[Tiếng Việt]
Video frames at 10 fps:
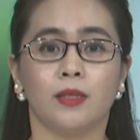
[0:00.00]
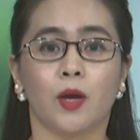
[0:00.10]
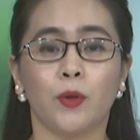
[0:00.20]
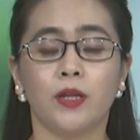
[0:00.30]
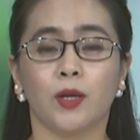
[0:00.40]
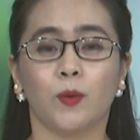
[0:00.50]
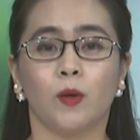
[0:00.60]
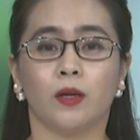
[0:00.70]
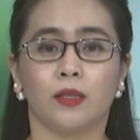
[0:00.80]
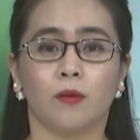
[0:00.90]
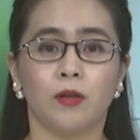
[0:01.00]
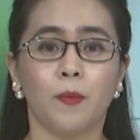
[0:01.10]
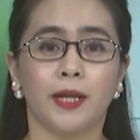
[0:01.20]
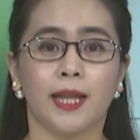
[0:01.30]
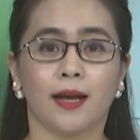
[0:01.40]
Theo quyết định của Thống
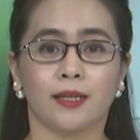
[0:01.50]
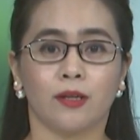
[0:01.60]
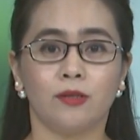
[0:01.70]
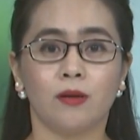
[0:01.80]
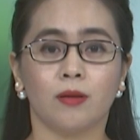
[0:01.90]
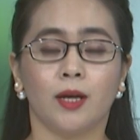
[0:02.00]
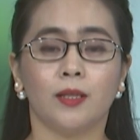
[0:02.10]
đốc Ngân hàng Nhà nước,